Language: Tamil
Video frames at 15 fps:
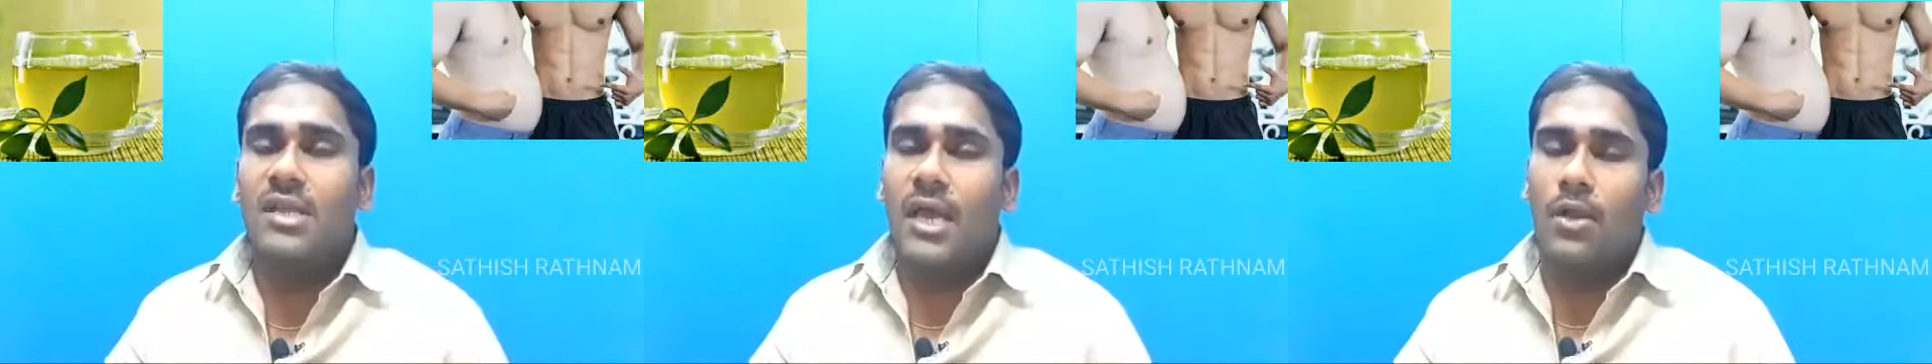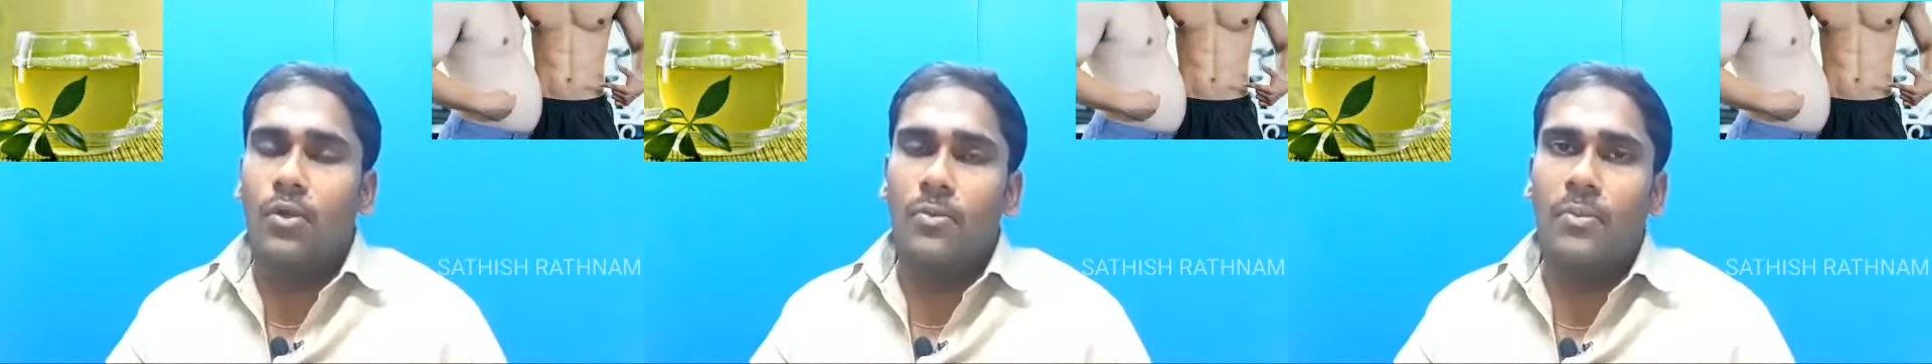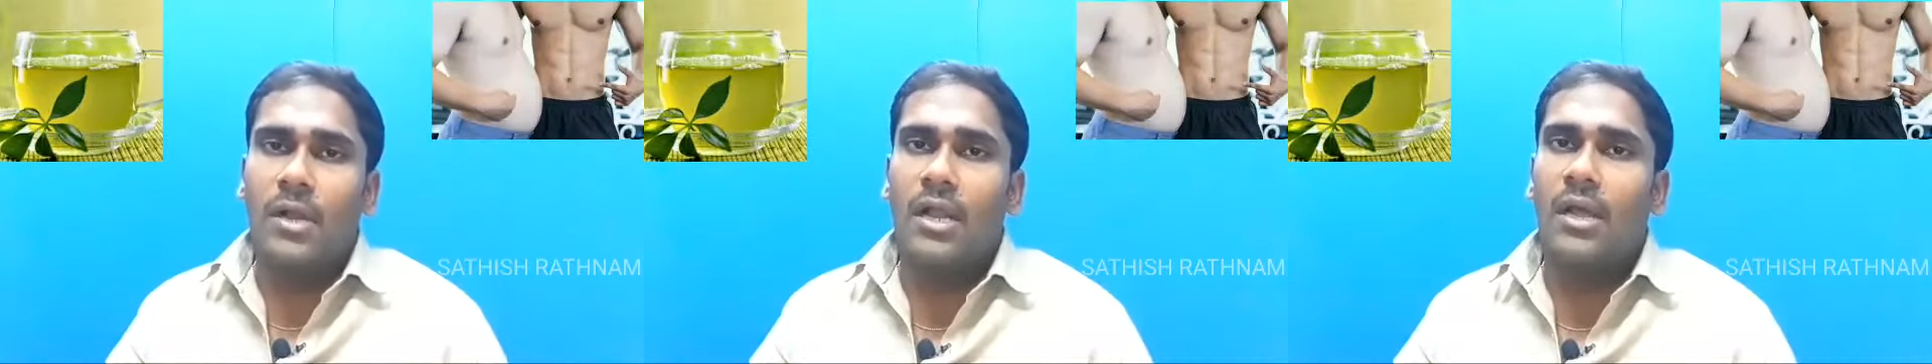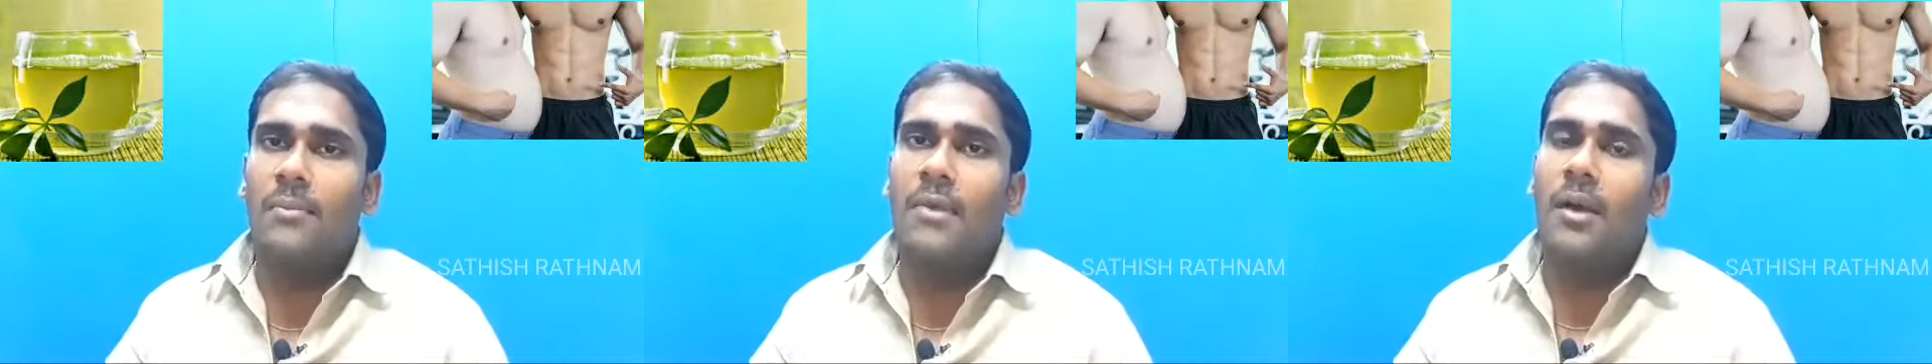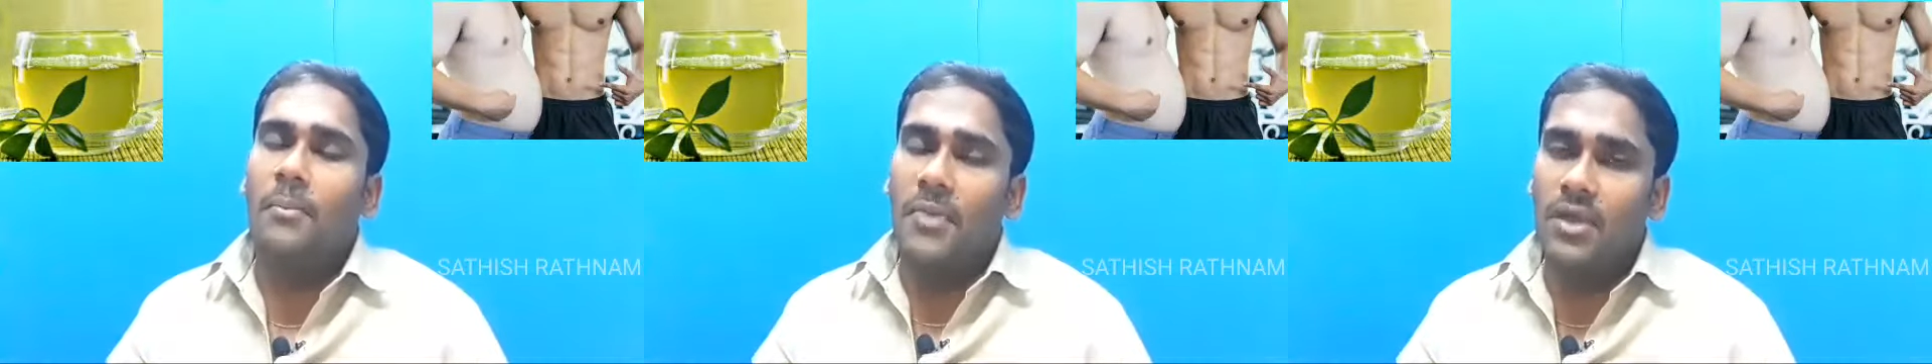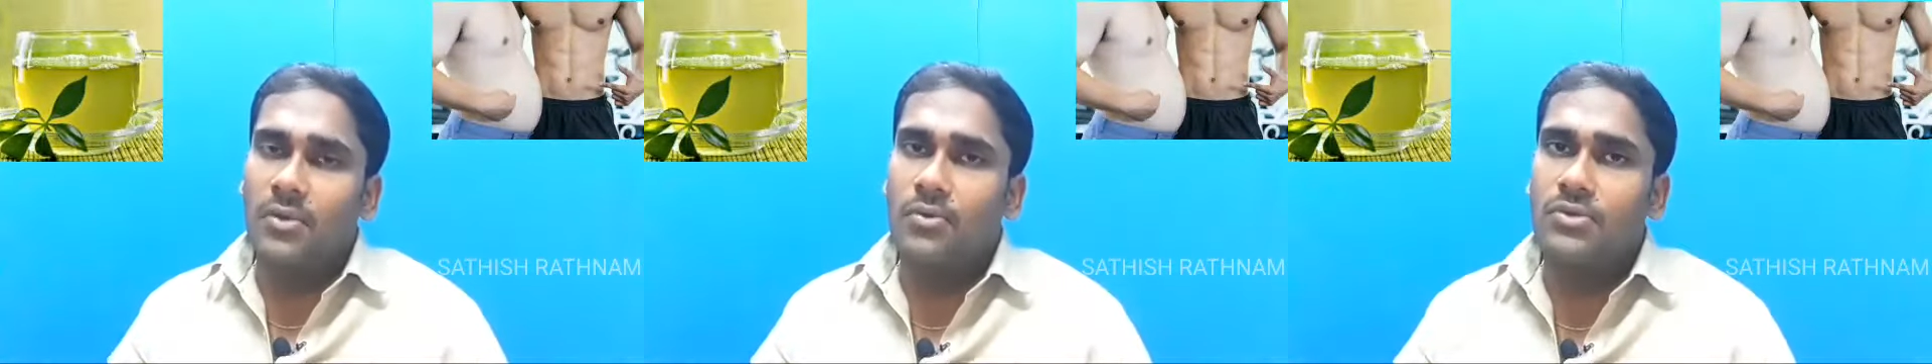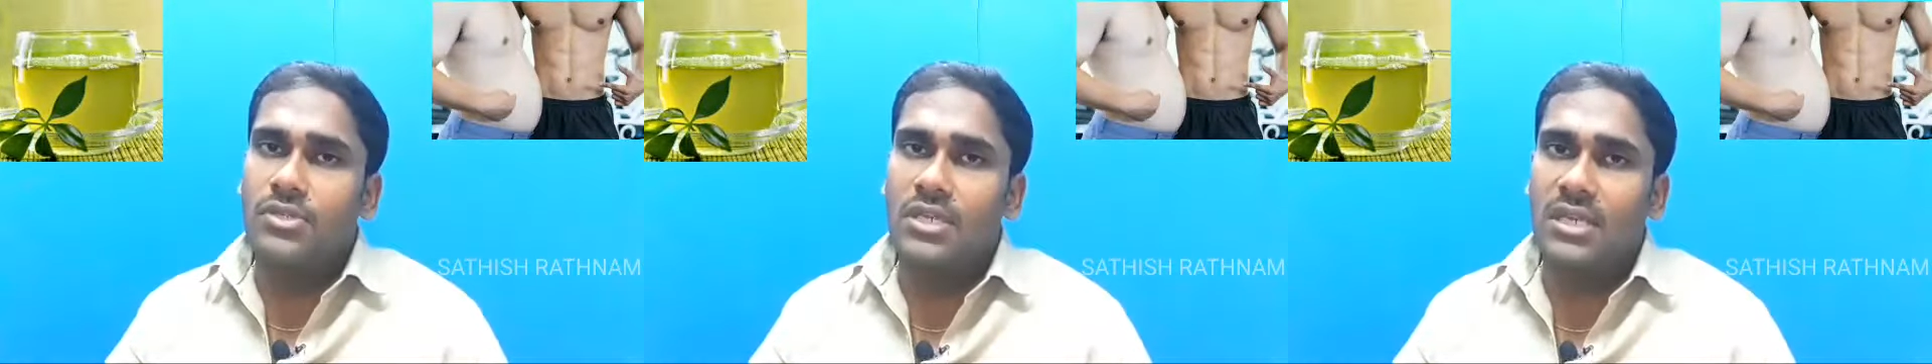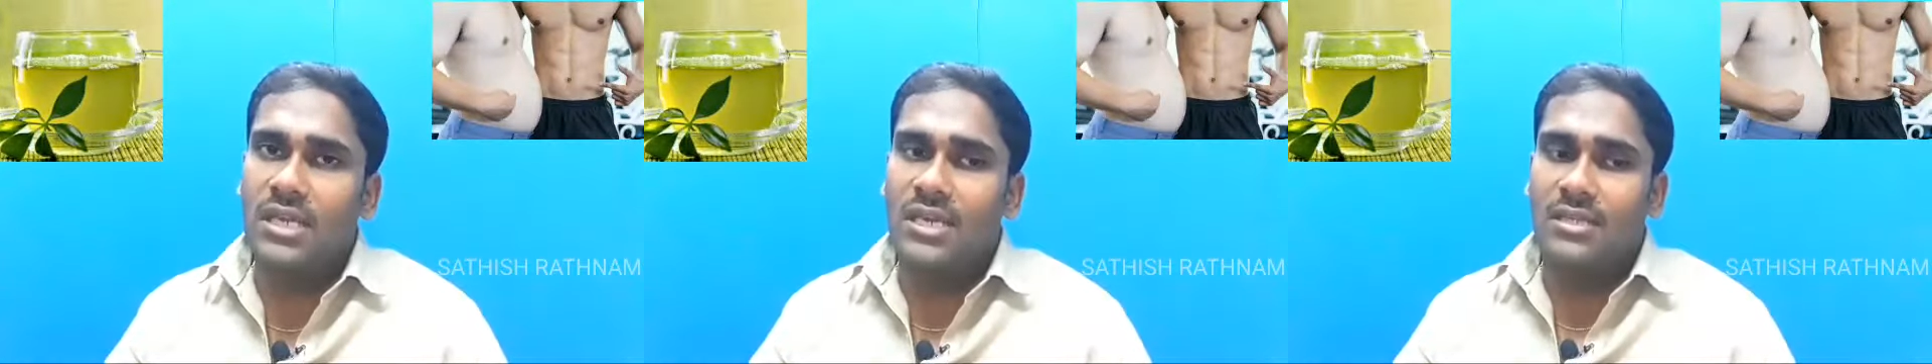டைலூட் பண்ணாமல் அப்படியே
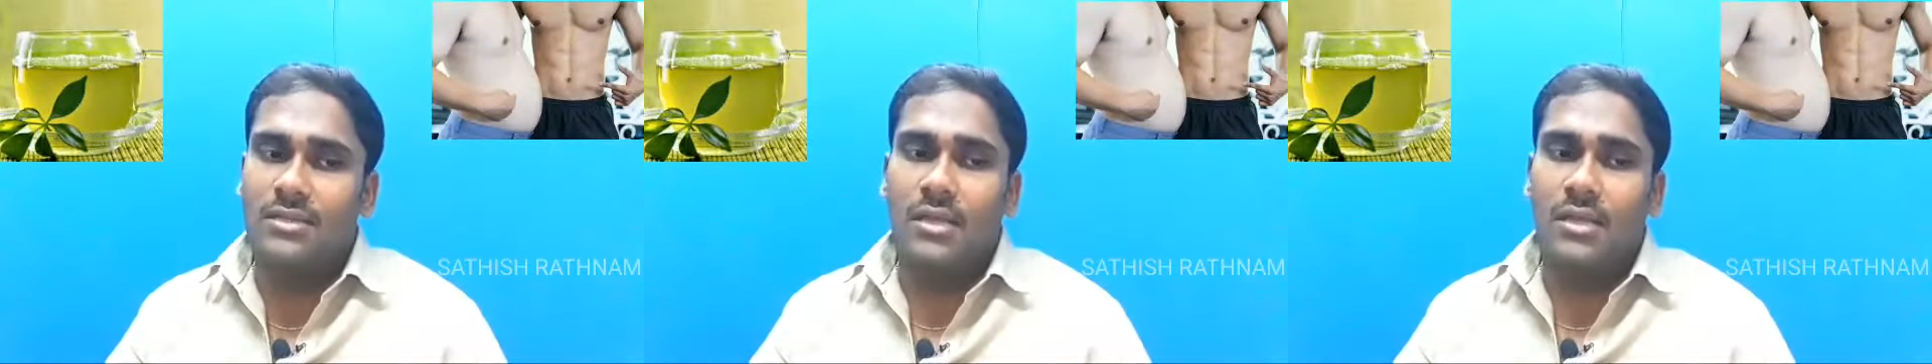குடிச்சிங்க